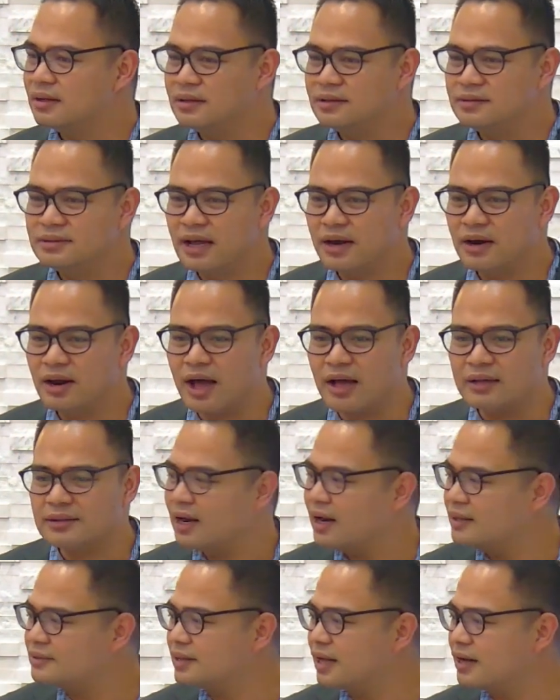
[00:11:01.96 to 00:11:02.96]
Nar
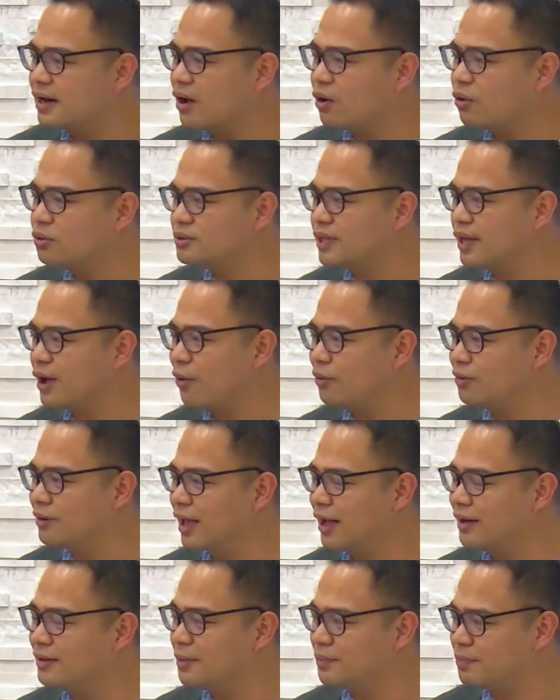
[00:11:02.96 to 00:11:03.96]
adala tarak uti
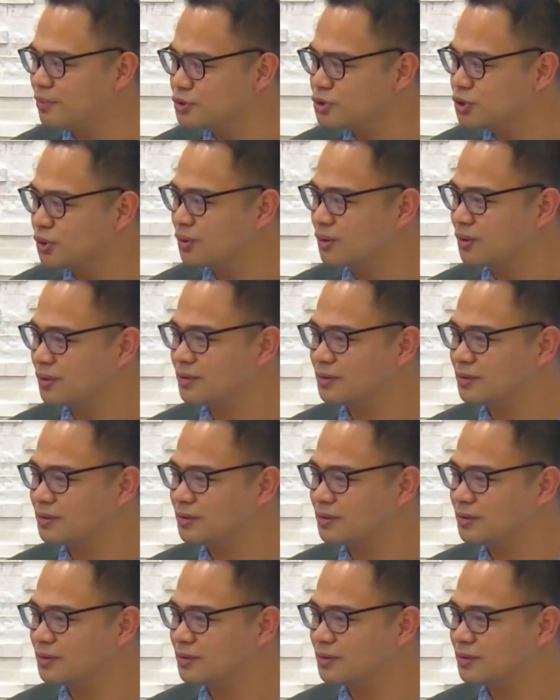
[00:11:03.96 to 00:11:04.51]
kaungan di puso.